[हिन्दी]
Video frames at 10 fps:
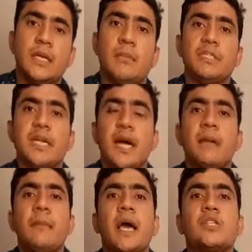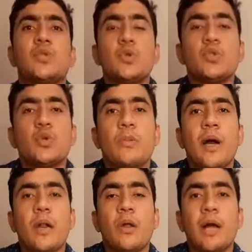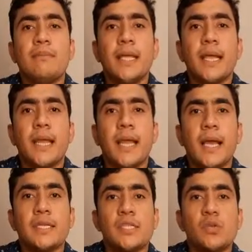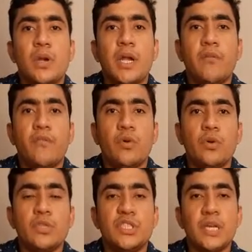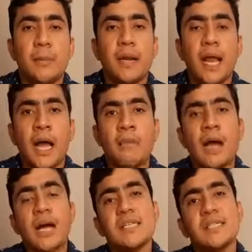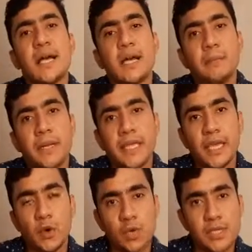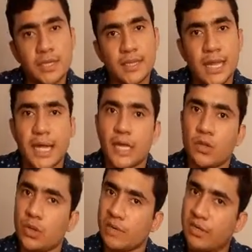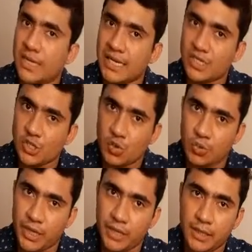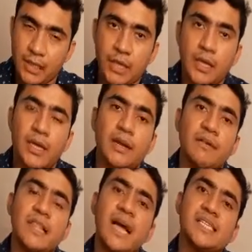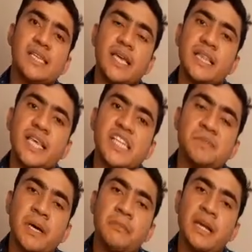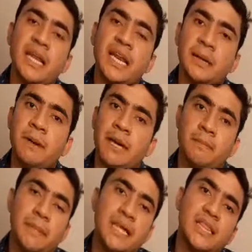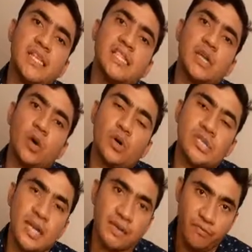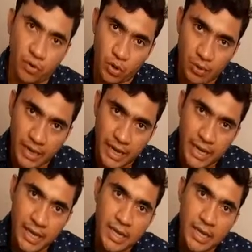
नमस्कार मैं आशुतोष कुमार और आप देख रहे हैं एक्सिस 24 जब राम आस्था का प्रतीक हो सकता है तो रविदास क्यों नहीं रविदास के देश भर में लगभग 35 करोड़ से ज़्यादा फॉलोवर है